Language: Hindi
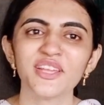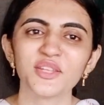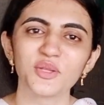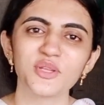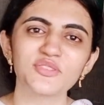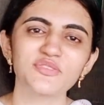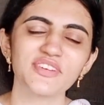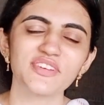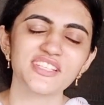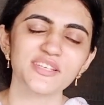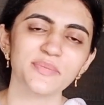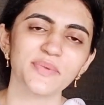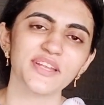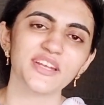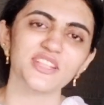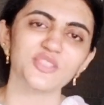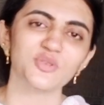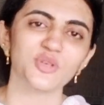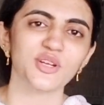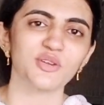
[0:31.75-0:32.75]
तो इस वजह से
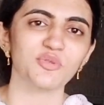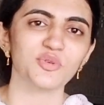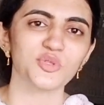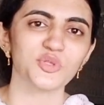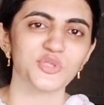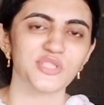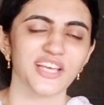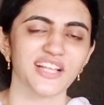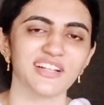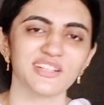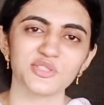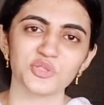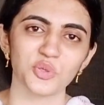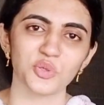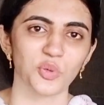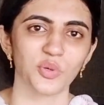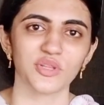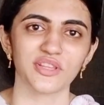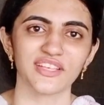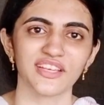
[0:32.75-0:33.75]
मैंने जो है ना वो चैनल
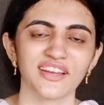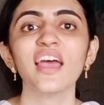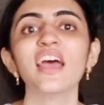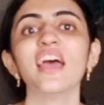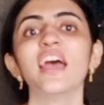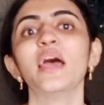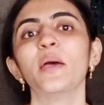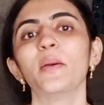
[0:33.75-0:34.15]
छोड़ दिया